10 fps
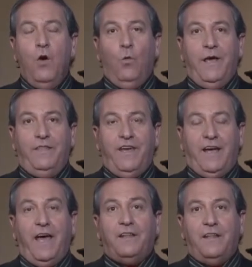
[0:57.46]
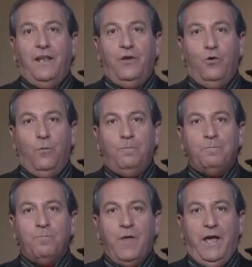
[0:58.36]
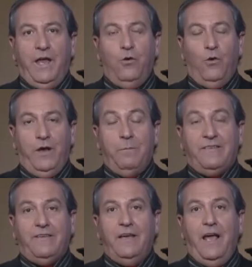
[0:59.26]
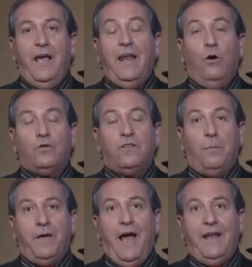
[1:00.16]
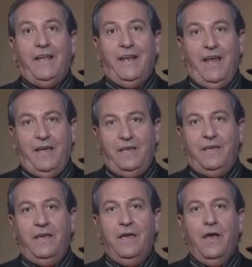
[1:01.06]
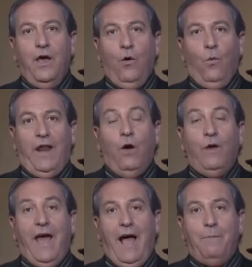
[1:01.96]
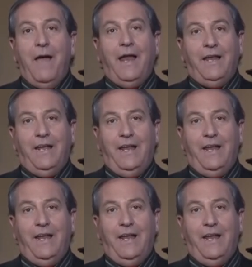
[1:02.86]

وذكرت أنه انه المسيح له الطبيعه الالهيه وله الاعمال